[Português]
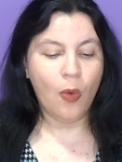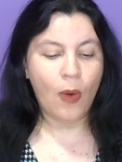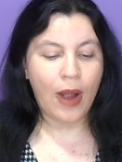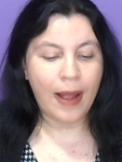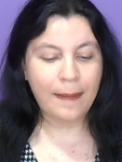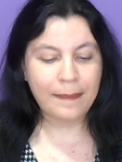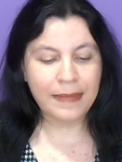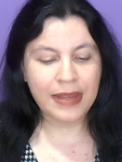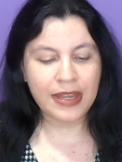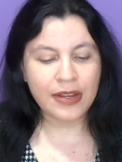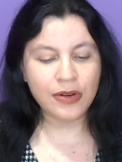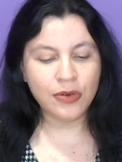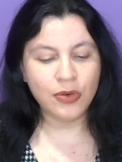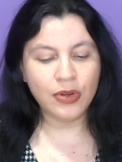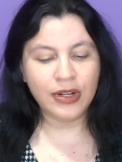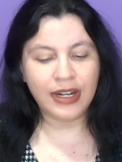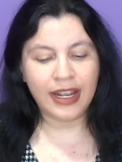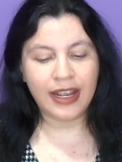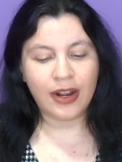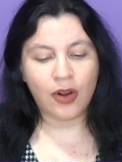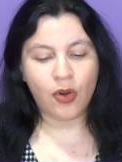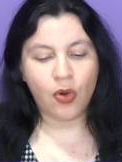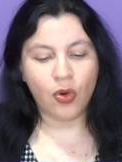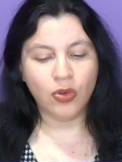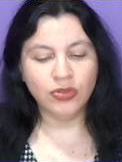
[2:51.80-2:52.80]
o amigo,
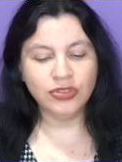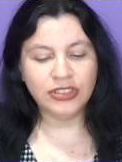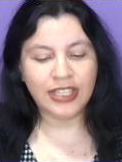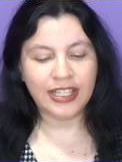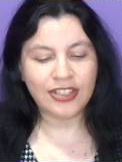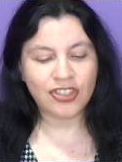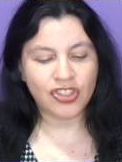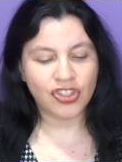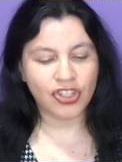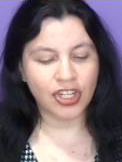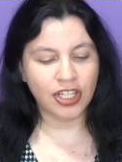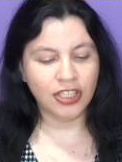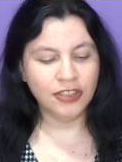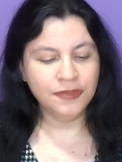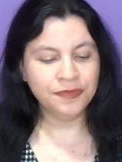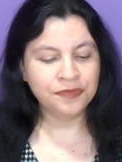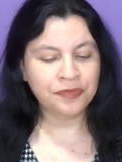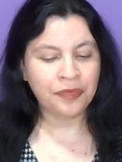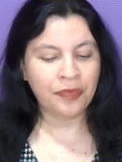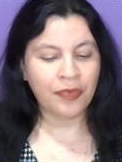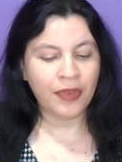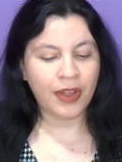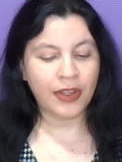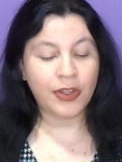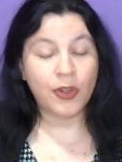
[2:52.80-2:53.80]
né, conta a Jan
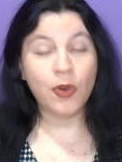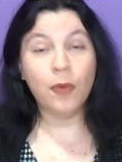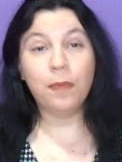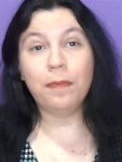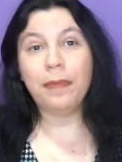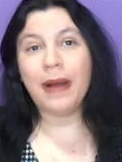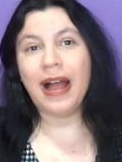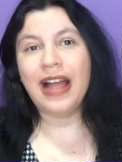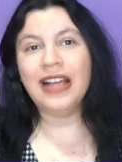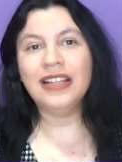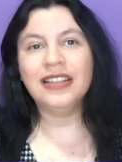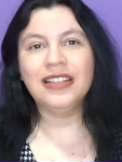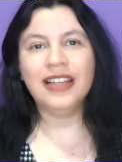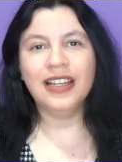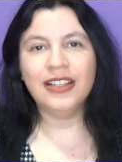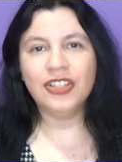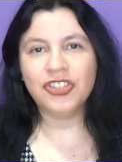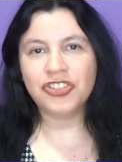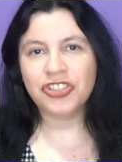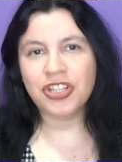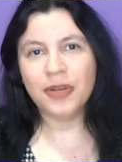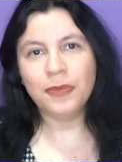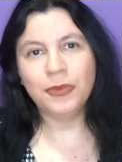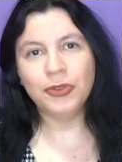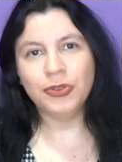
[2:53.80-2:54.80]
que o pai dele
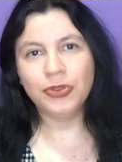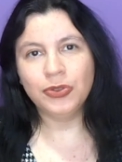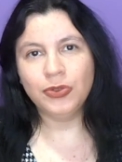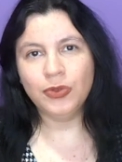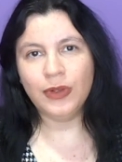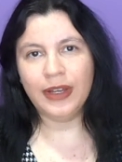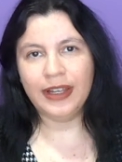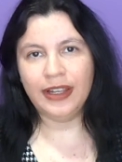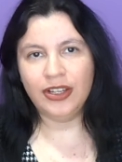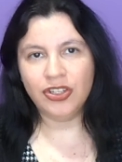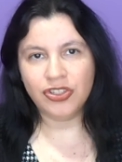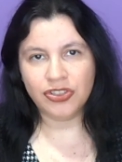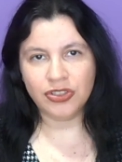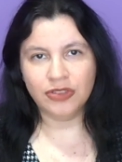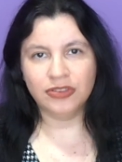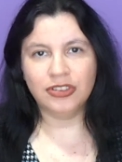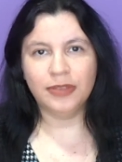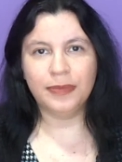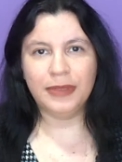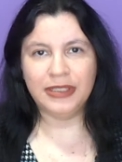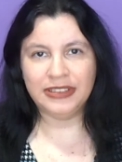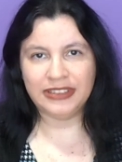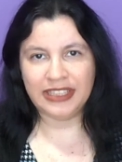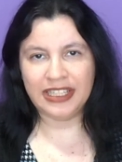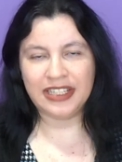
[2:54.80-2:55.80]
está muito doente, então
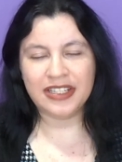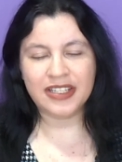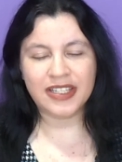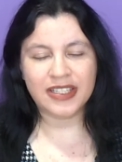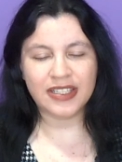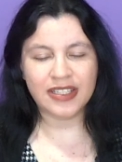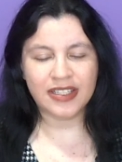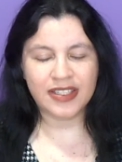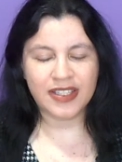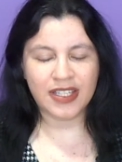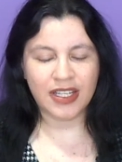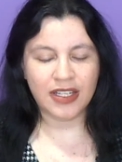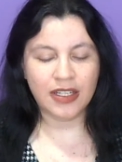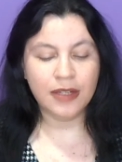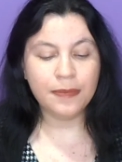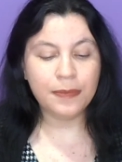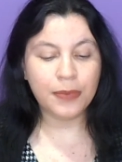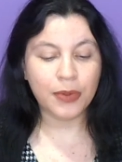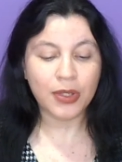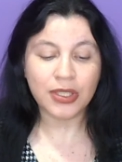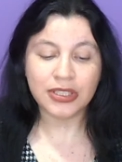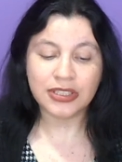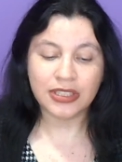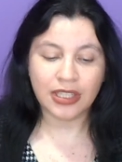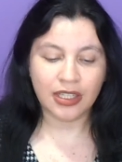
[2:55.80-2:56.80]
também tem essa cena
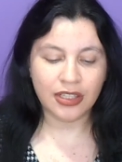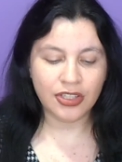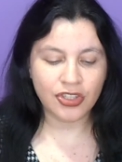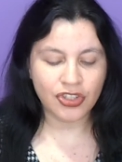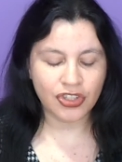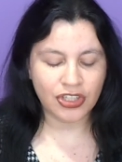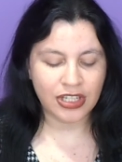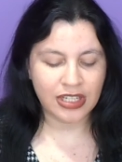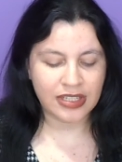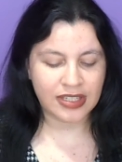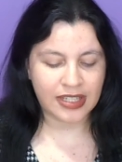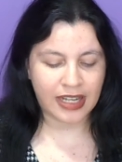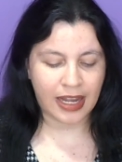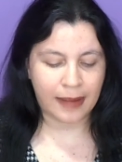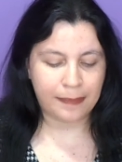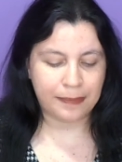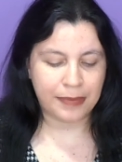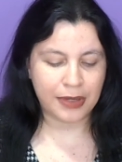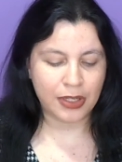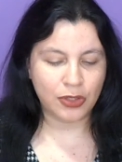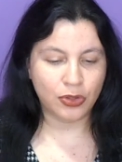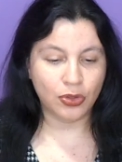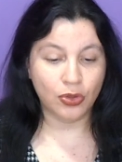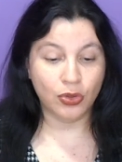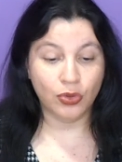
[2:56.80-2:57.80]
importante nesse
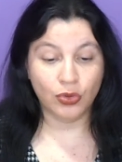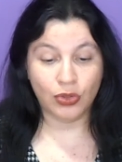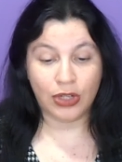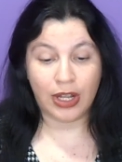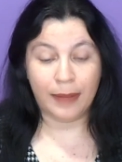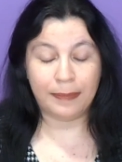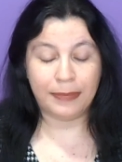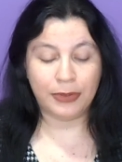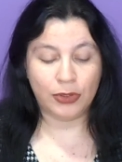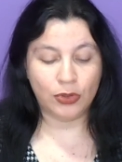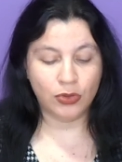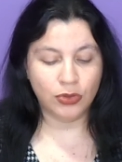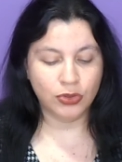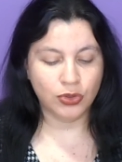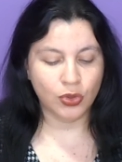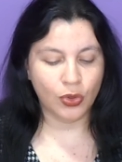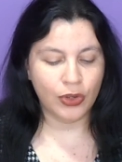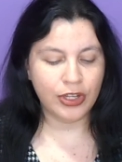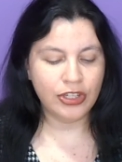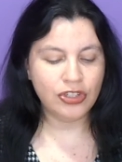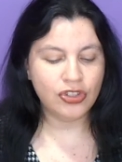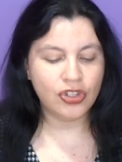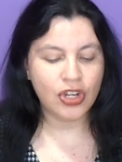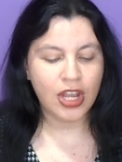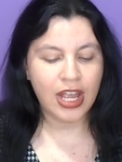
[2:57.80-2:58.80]
capítulo, no capítulo
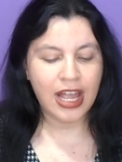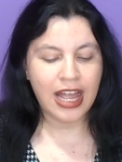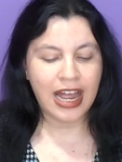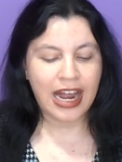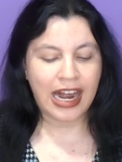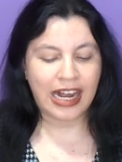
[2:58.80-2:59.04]
2.